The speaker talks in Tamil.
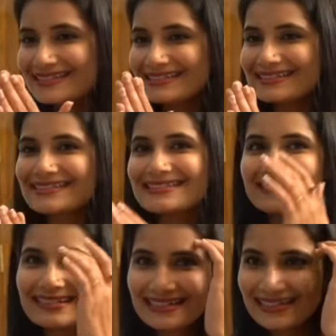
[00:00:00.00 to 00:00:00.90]
அதை
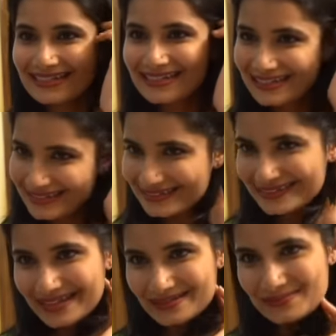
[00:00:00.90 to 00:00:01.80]
தவிர எனக்கு வேறு
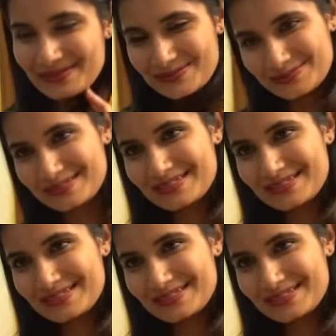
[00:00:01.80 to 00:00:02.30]
வழியே தெரியல